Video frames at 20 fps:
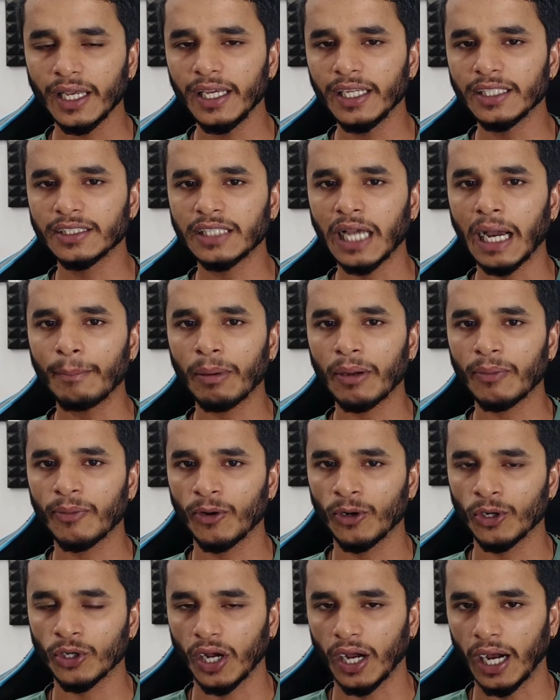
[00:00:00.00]
एग्जाम्पल
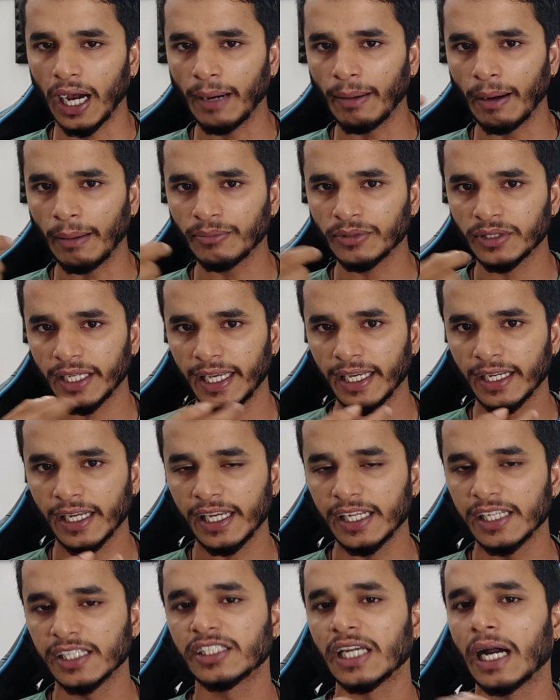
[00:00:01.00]
फॉर अब हम
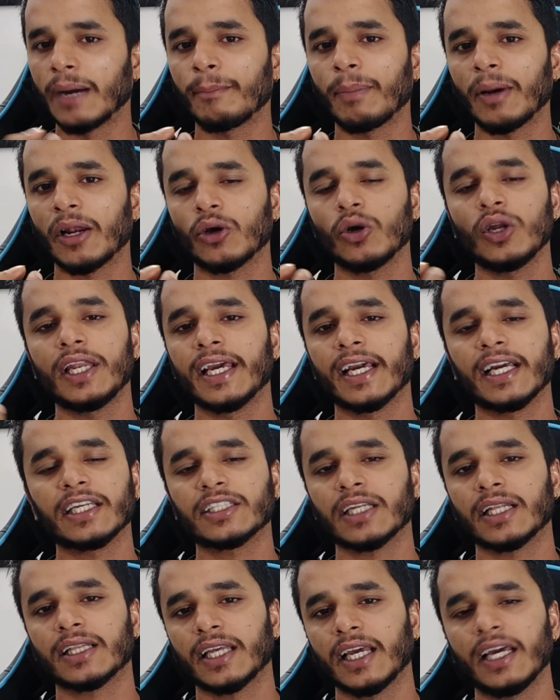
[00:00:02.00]
एक एग्जाम्पल को लेके
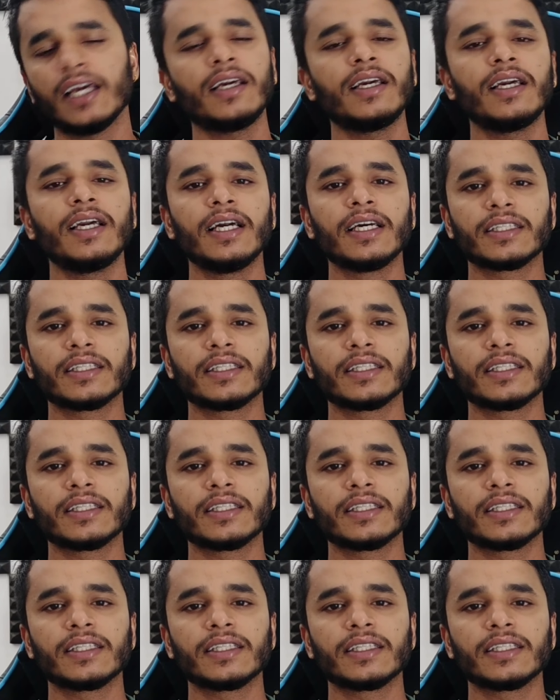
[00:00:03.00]
चलते हैं